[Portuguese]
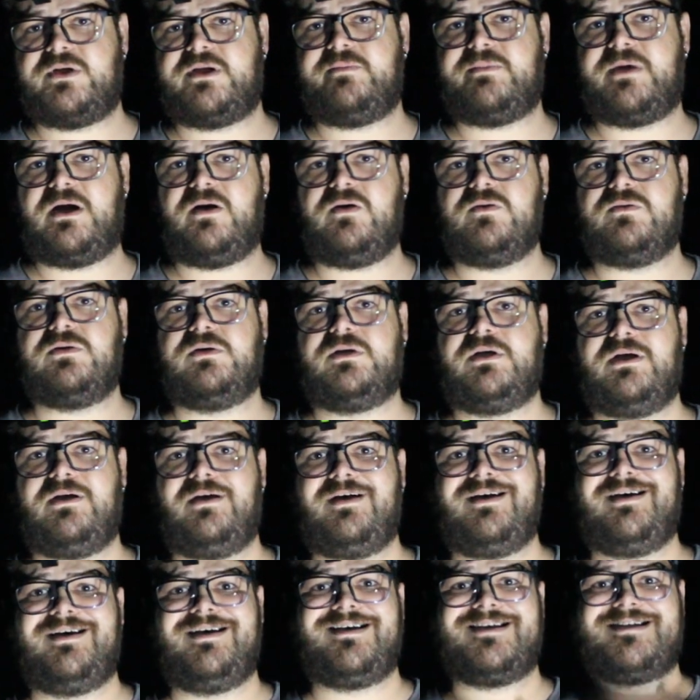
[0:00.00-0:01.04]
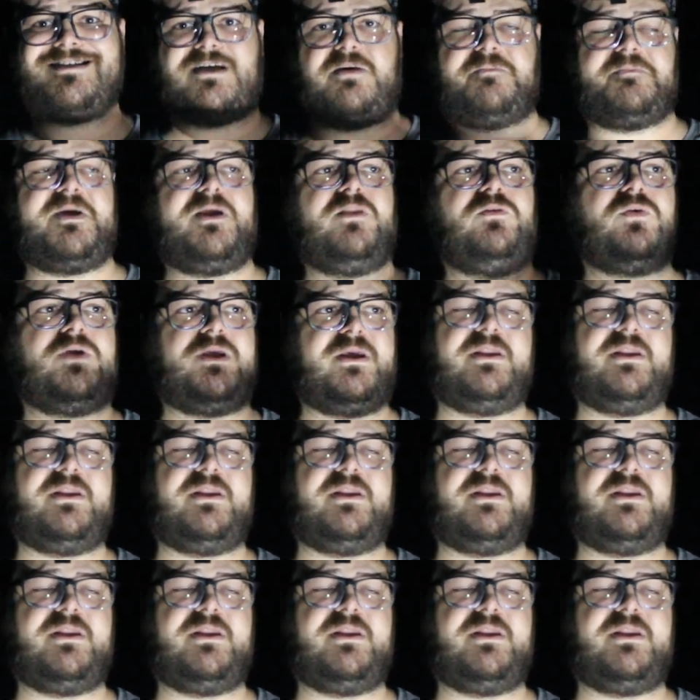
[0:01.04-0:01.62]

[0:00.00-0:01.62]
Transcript: do animal sabendo